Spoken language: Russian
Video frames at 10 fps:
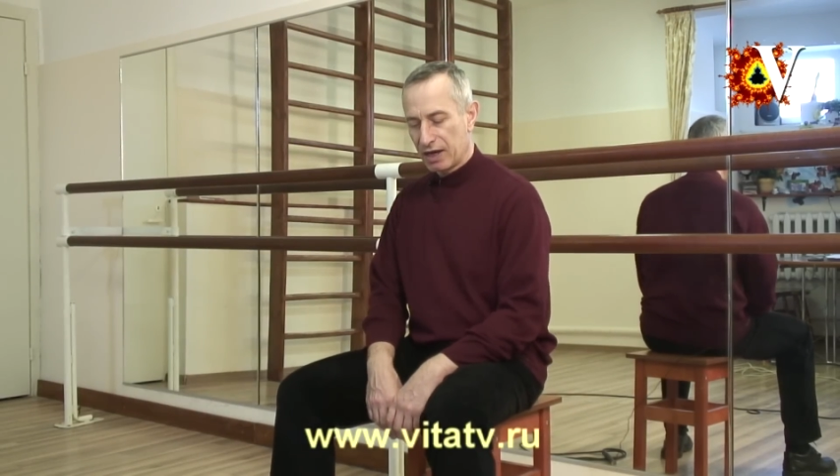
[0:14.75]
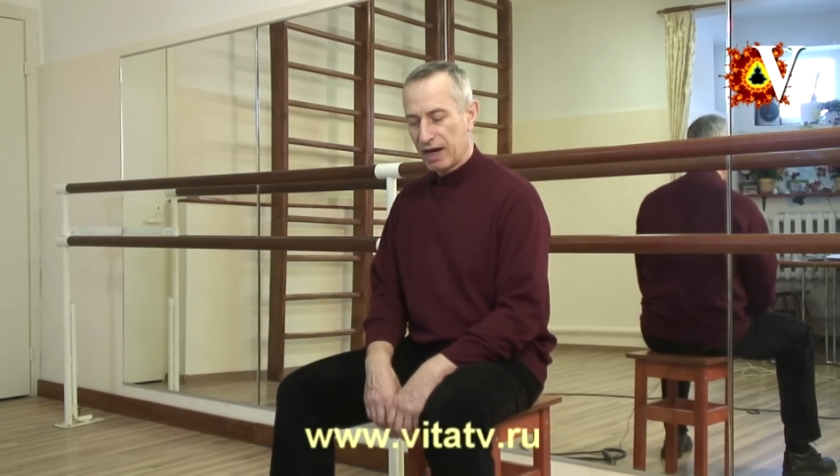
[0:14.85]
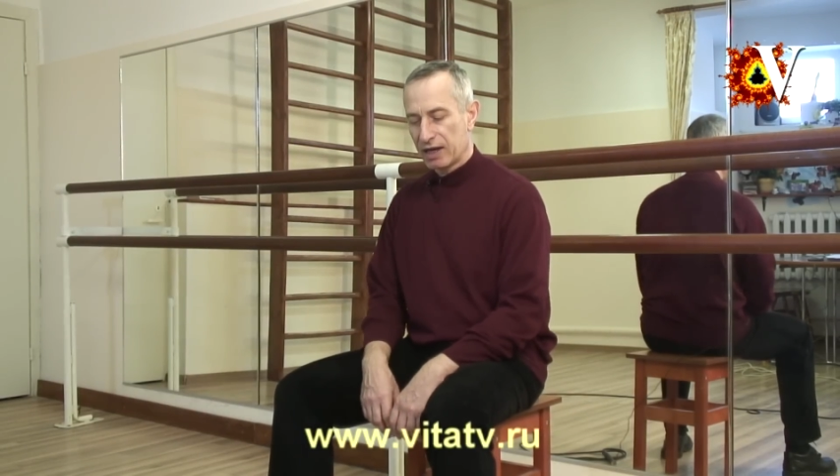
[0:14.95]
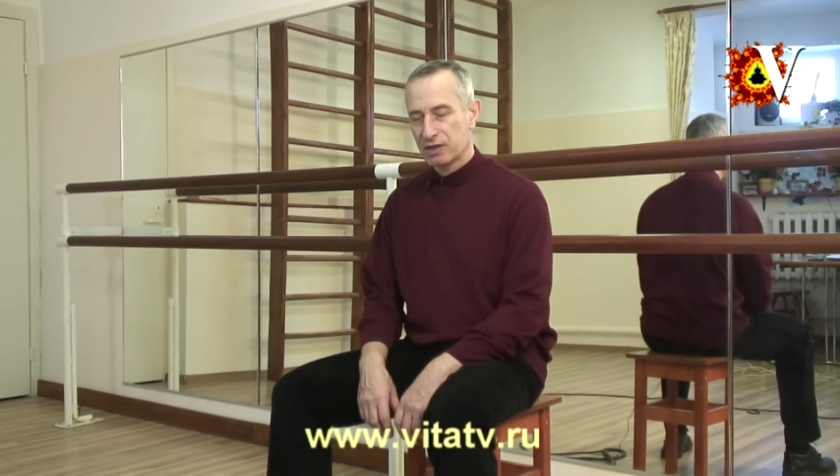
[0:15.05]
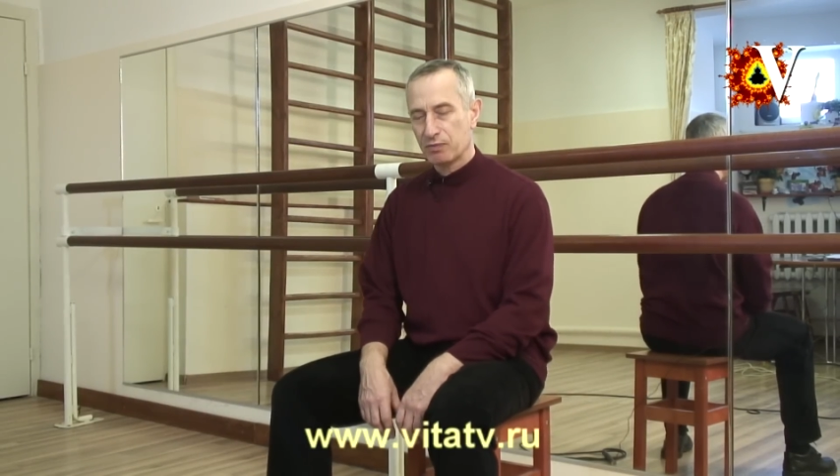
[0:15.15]

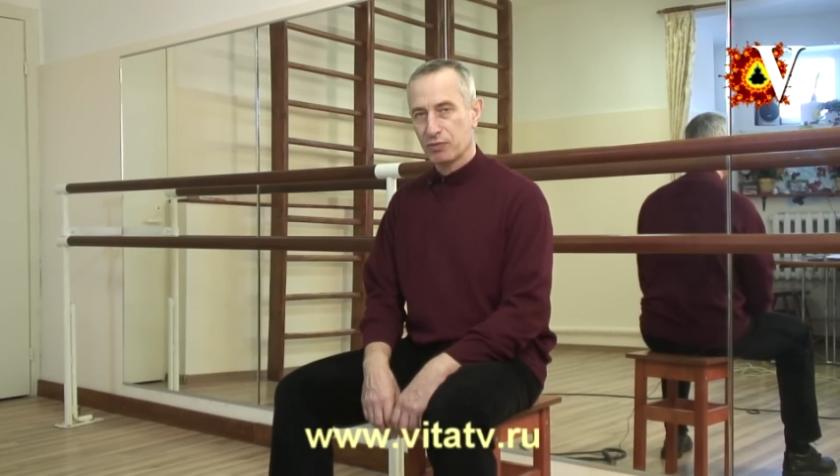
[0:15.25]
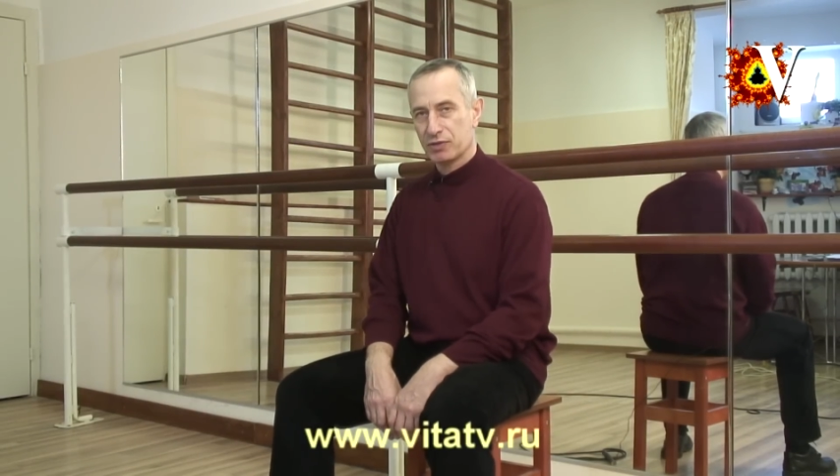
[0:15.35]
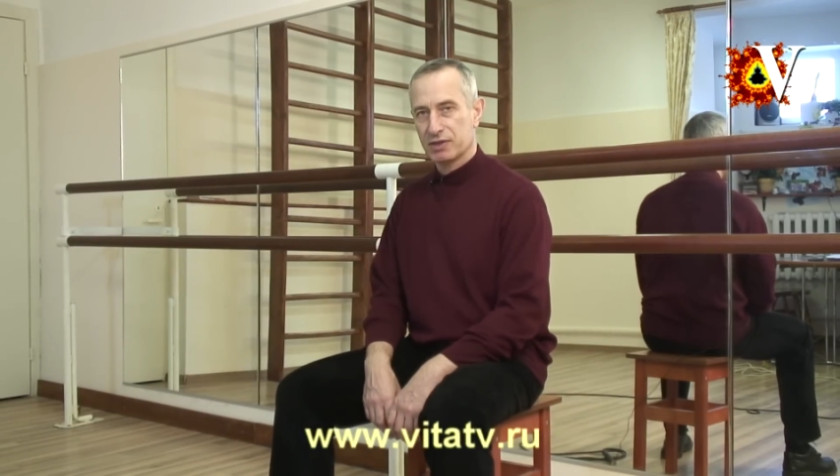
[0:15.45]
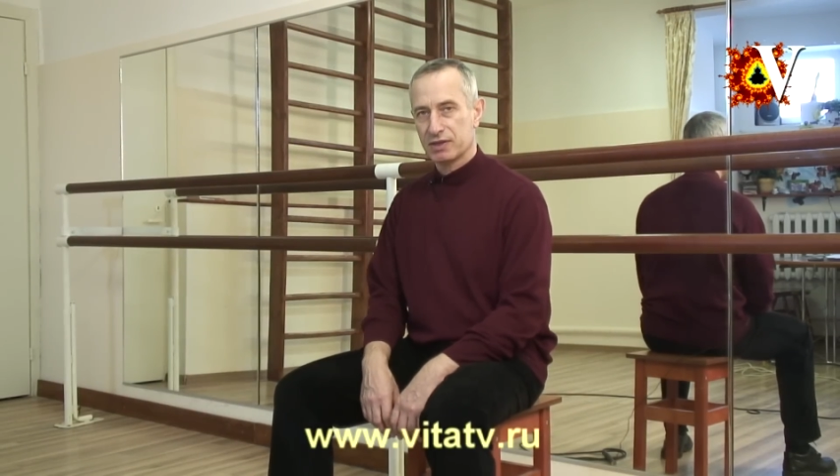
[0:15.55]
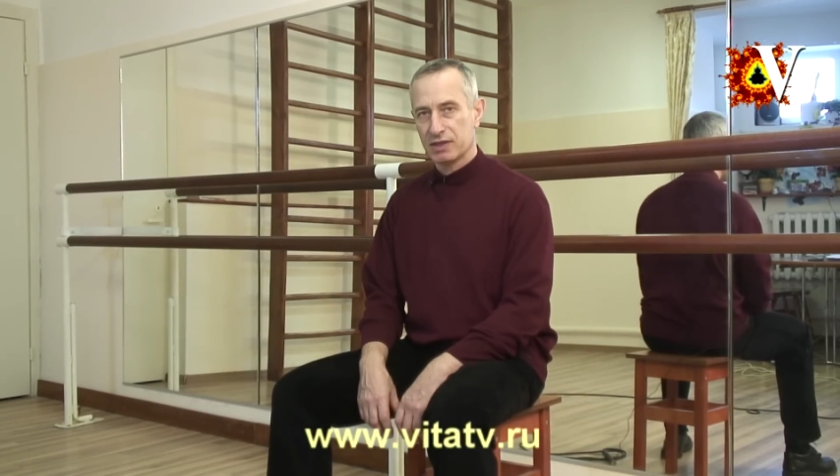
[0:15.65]

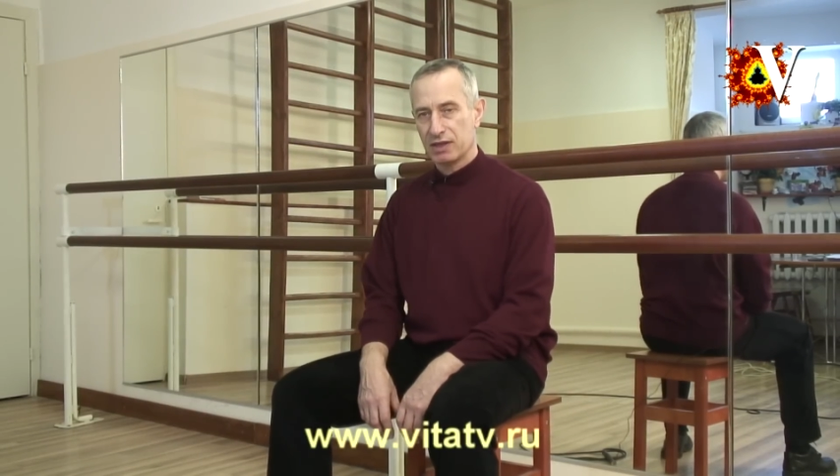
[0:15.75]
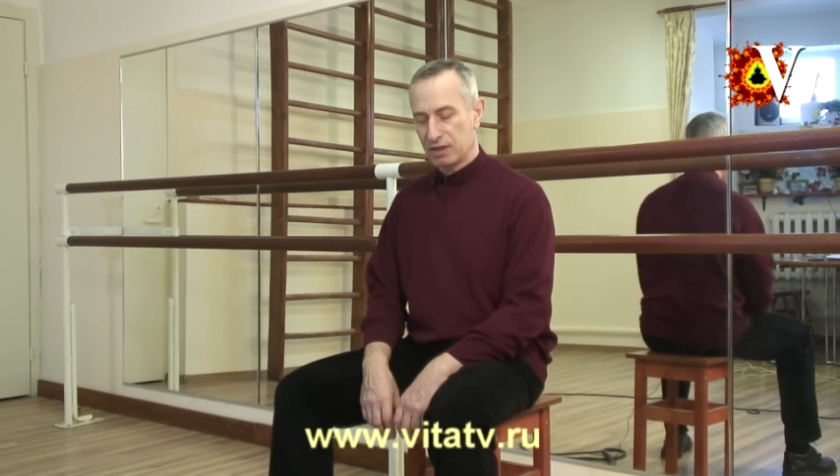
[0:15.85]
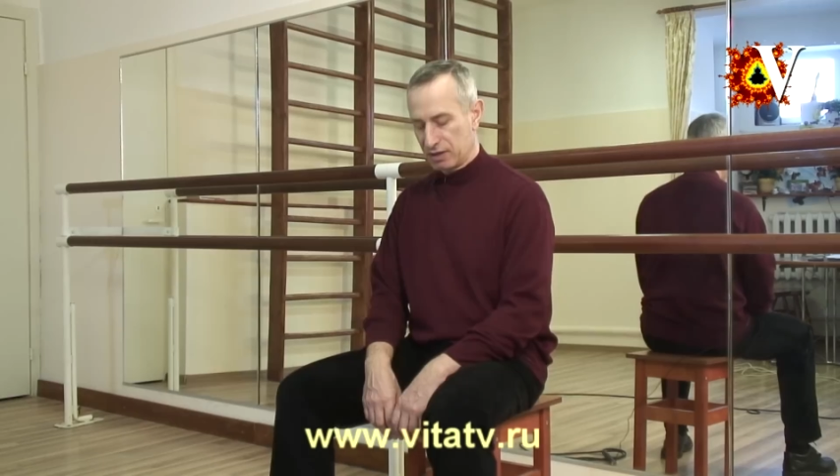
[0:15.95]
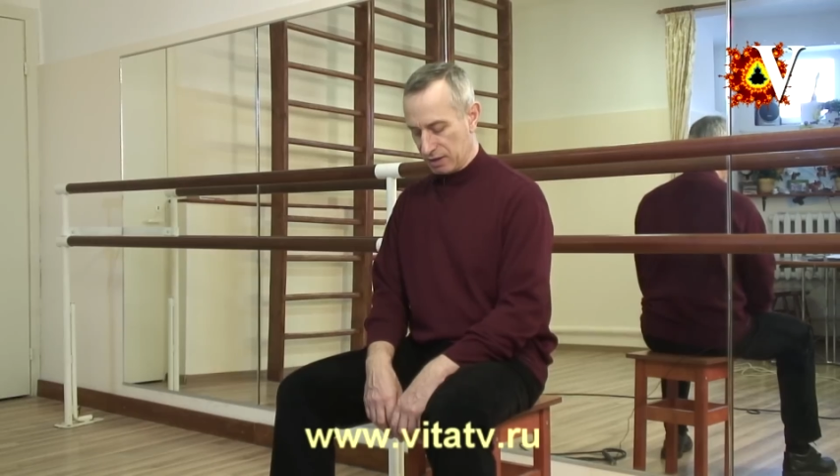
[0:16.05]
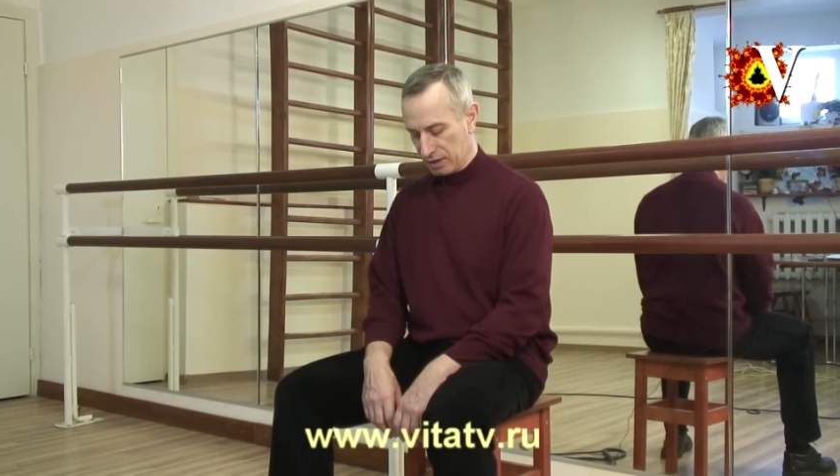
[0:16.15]

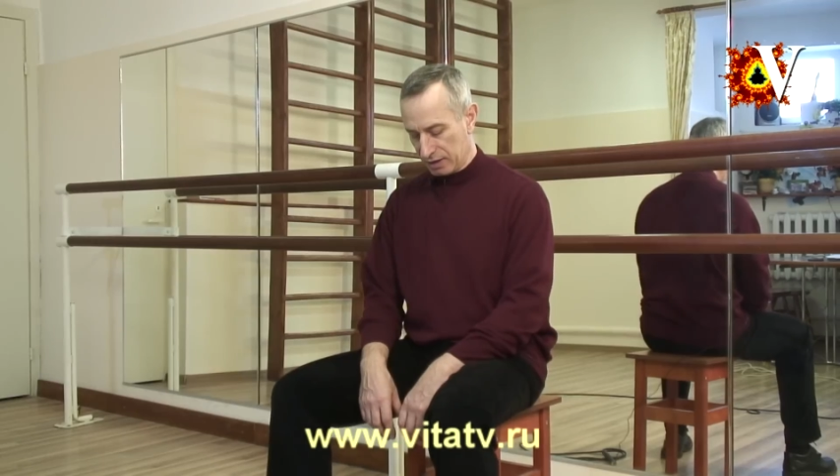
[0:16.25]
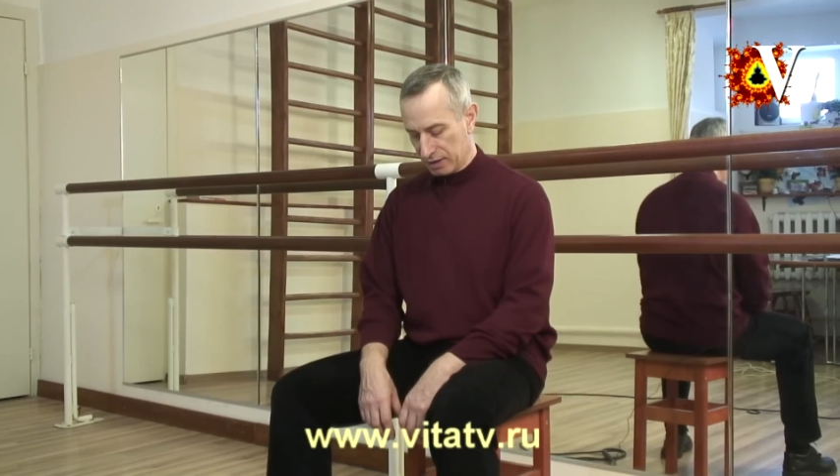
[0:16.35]
отпустить